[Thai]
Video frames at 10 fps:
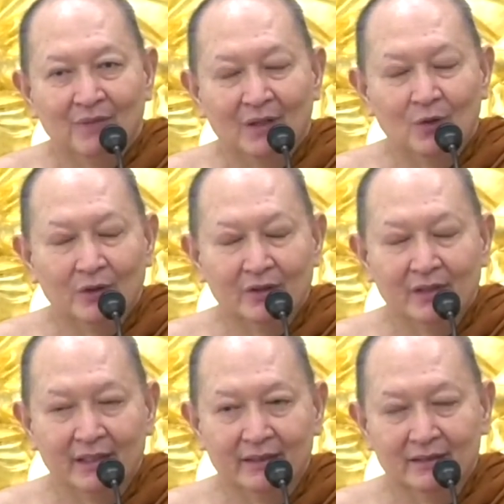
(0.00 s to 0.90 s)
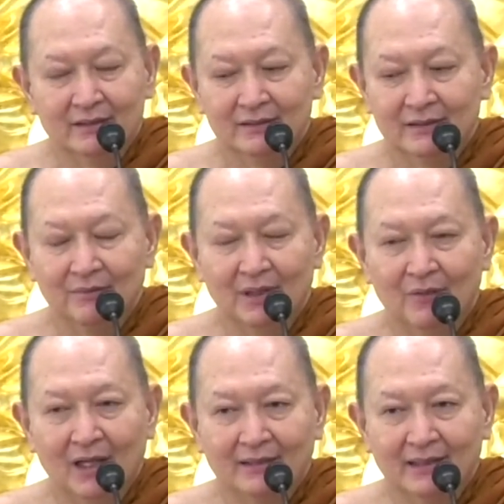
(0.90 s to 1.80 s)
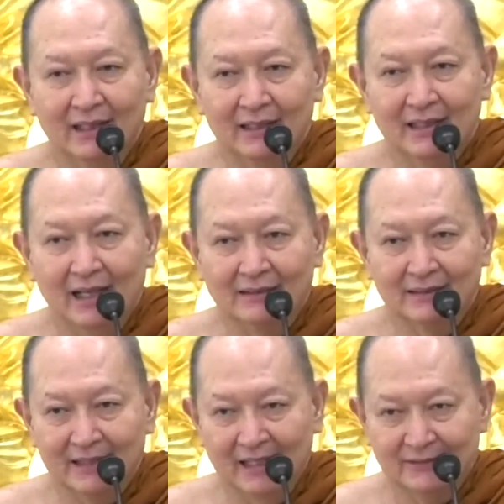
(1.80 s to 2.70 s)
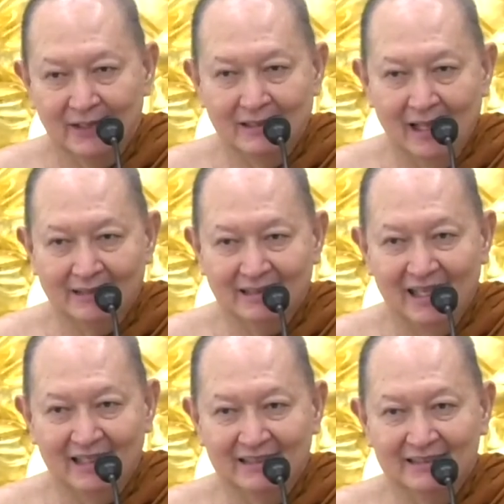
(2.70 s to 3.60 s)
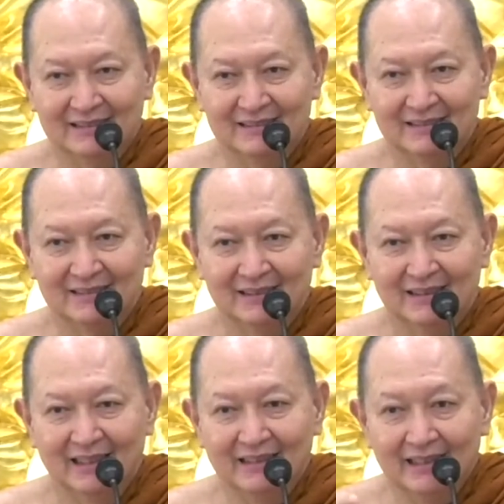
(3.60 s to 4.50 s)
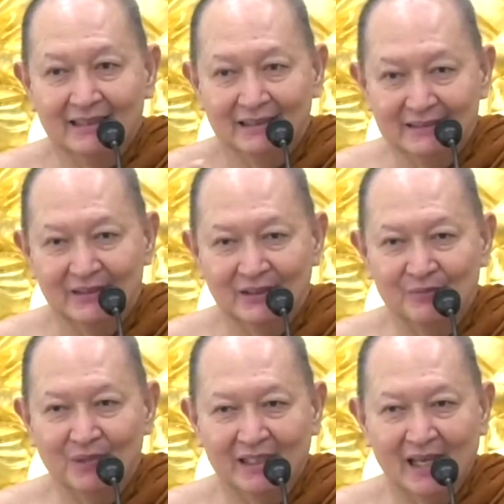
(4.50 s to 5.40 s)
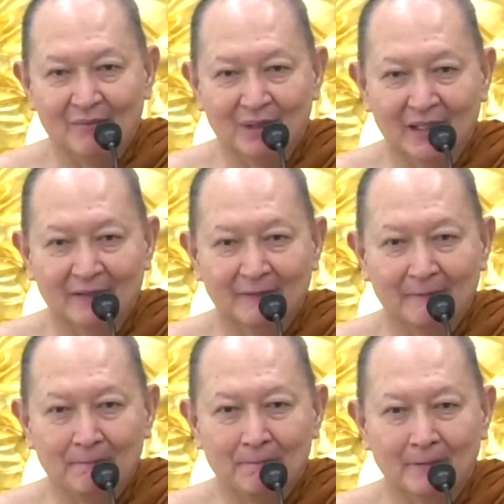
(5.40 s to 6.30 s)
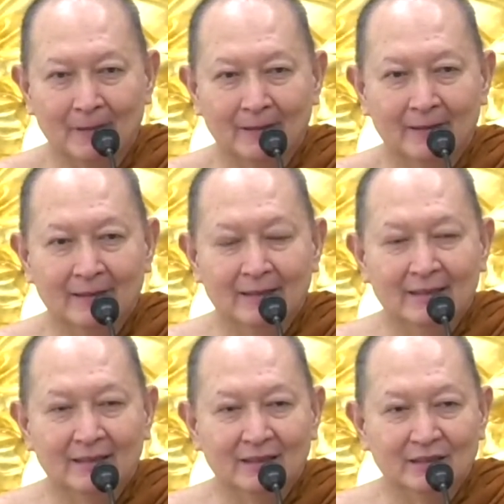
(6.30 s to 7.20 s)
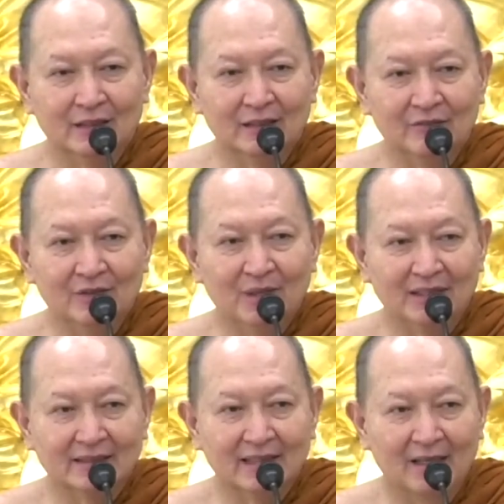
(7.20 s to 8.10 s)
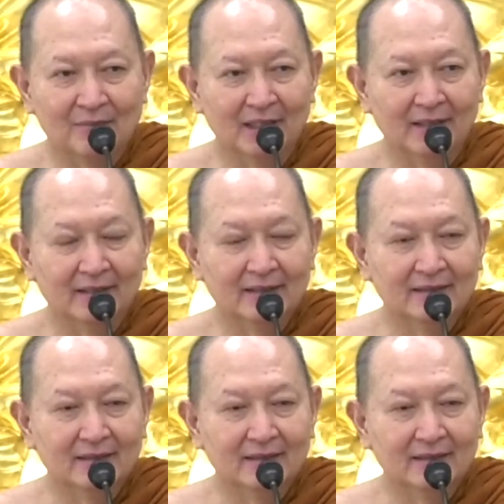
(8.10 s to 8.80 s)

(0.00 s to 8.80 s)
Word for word: บางคนก็เห็นสภาวะแต่ละอย่างแสดงไตรลักษณ์ได้ อันนี้เคยเจริญปัญญามาแล้วนะ เคยเจริญวิปัสสนามาแล้ว